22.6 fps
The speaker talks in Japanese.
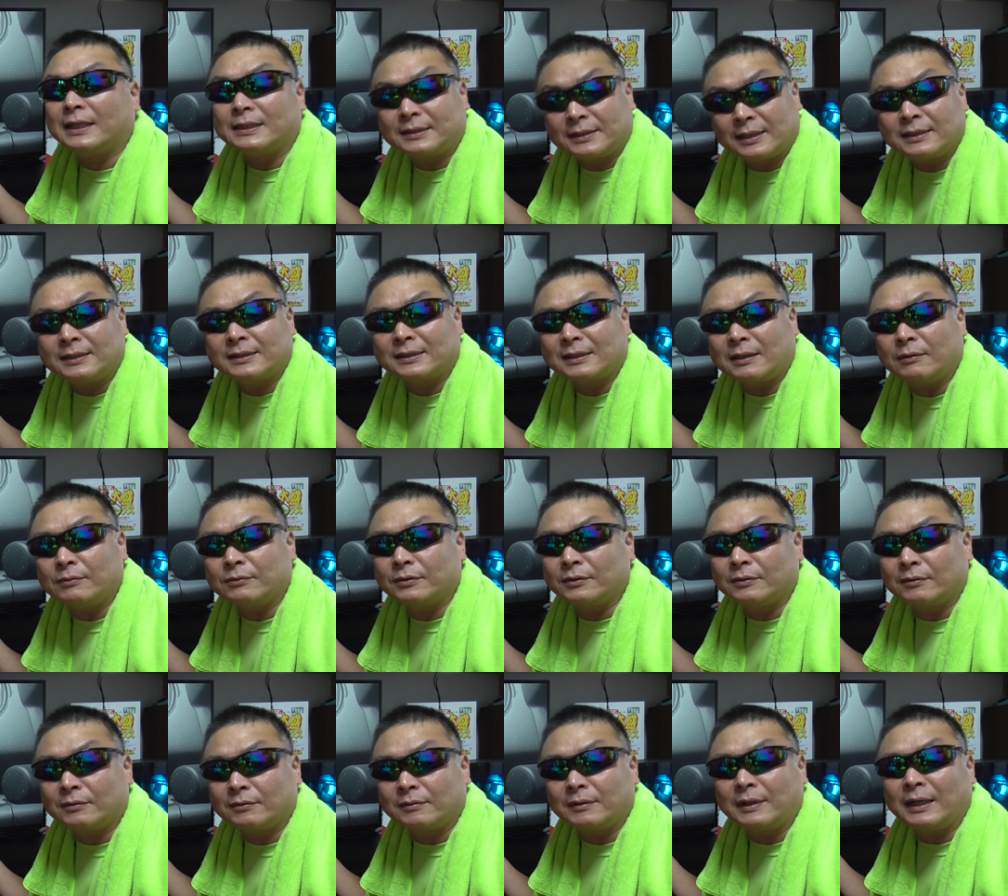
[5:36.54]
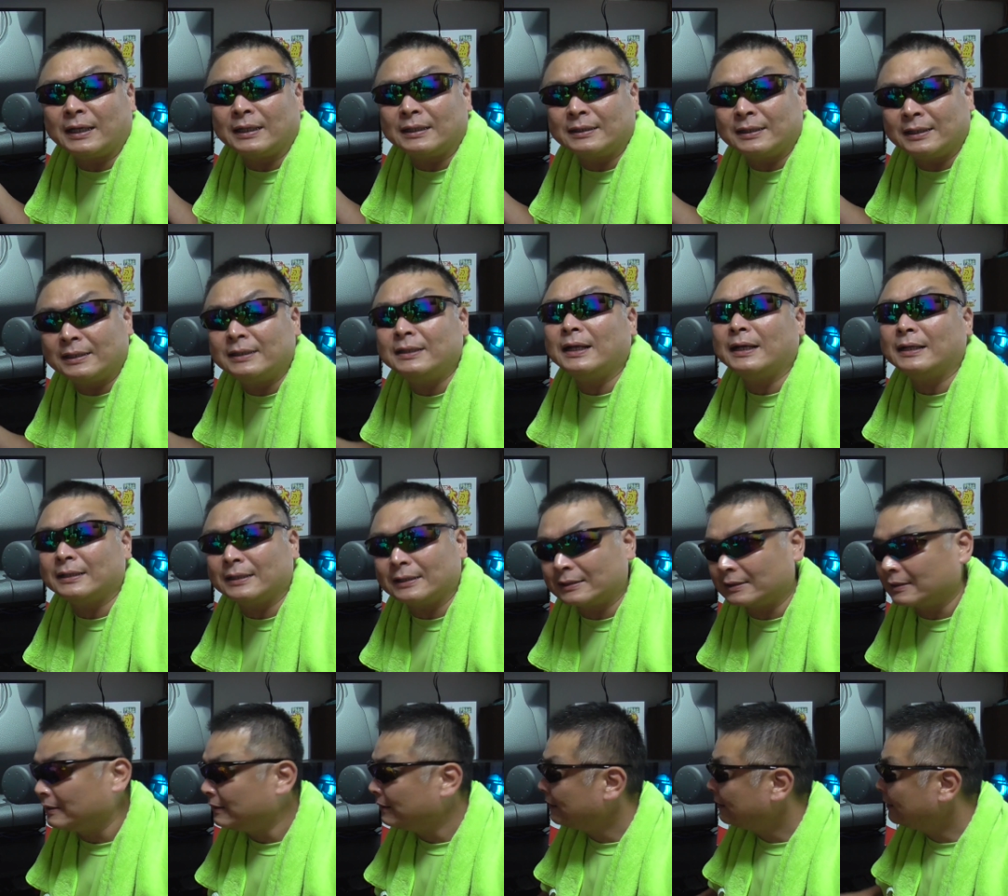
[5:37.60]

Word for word: 加して使うということはできないです